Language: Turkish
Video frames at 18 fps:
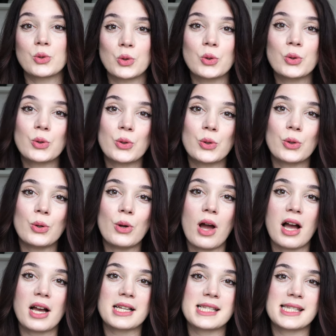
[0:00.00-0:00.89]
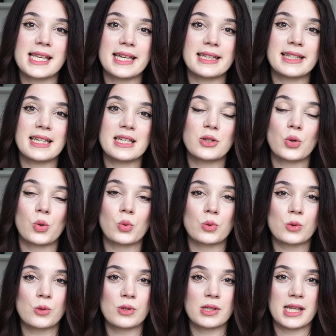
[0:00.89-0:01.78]
Çünkü anksiyeteyi çok
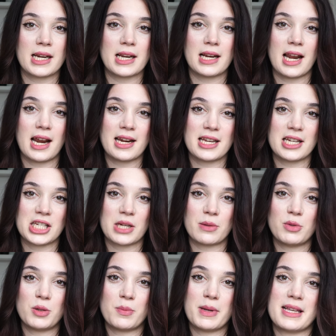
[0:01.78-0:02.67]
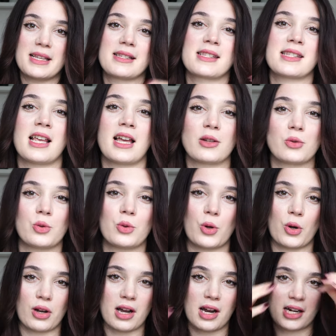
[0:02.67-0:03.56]
uzun seneler yaşamış bir insan
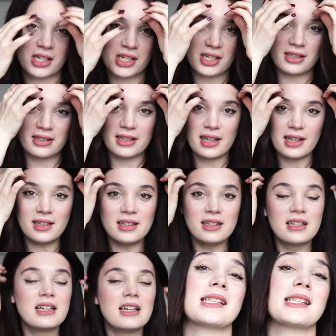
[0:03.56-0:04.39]
duruyor karşında.